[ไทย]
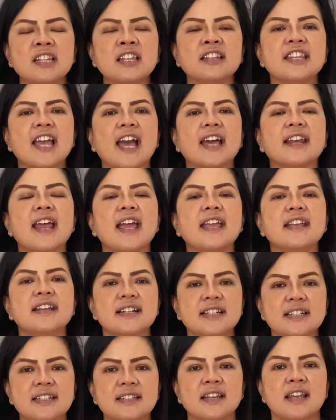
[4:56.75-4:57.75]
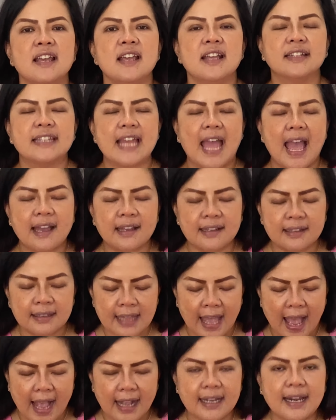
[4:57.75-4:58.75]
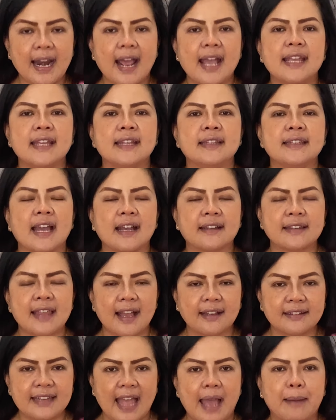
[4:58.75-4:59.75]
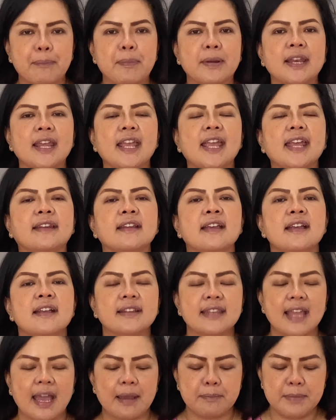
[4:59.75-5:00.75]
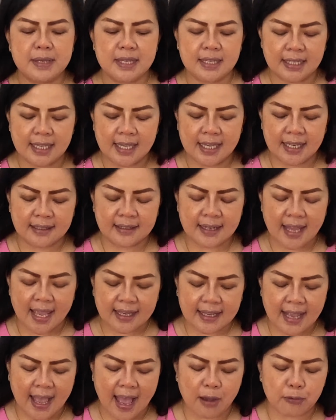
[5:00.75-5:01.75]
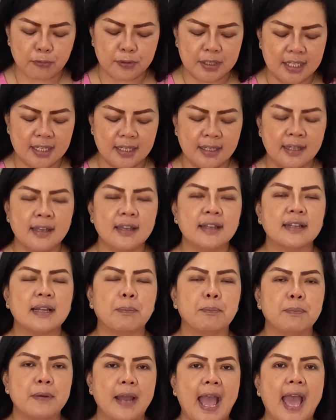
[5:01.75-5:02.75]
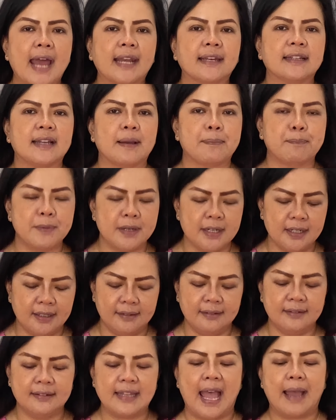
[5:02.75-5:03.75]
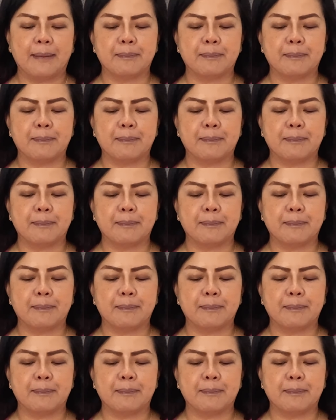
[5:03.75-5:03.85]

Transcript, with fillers: จะได้เงินจากทางไกล จากทางต่างประเทศ จะมีเกณฑ์ได้ข่าวดีกับงานกับเงินต่าง